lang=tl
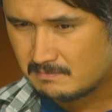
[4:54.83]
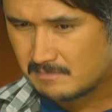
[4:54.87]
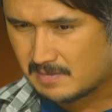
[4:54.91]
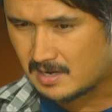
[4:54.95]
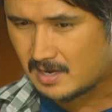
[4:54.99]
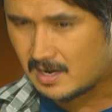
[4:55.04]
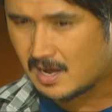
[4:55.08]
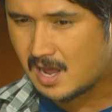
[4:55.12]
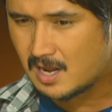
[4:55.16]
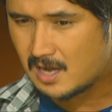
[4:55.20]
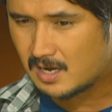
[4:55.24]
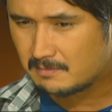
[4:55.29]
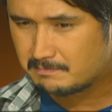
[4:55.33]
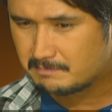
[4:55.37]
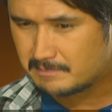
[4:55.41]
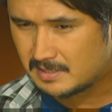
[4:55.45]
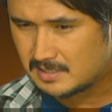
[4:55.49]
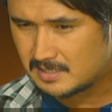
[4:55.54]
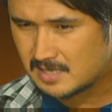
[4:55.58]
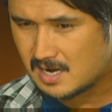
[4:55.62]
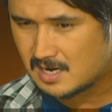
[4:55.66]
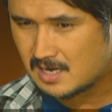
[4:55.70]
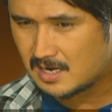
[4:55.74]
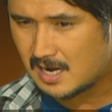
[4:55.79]

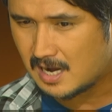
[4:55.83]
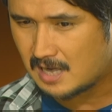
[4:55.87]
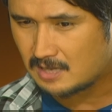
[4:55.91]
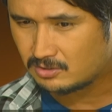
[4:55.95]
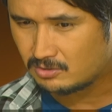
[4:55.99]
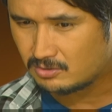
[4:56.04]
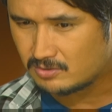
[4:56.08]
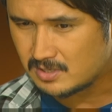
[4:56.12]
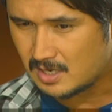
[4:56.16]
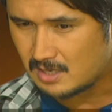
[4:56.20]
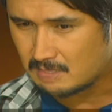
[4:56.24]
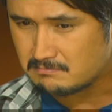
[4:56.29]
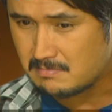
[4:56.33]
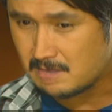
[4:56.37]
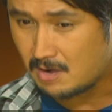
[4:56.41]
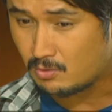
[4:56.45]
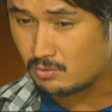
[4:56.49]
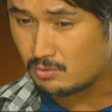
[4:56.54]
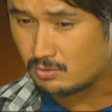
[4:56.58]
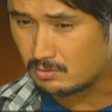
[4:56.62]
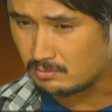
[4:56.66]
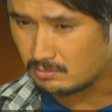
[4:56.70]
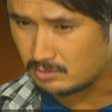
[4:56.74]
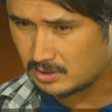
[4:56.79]
Pararapin niya ang kaso niya at
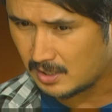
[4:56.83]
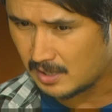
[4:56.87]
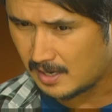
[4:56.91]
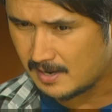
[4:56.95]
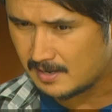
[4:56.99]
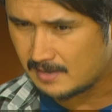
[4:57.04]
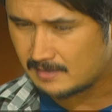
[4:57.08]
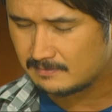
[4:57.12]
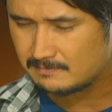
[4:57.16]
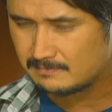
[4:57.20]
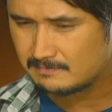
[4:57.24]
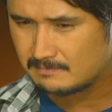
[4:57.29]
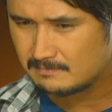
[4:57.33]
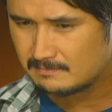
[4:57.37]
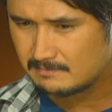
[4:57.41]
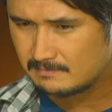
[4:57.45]
makulong siya.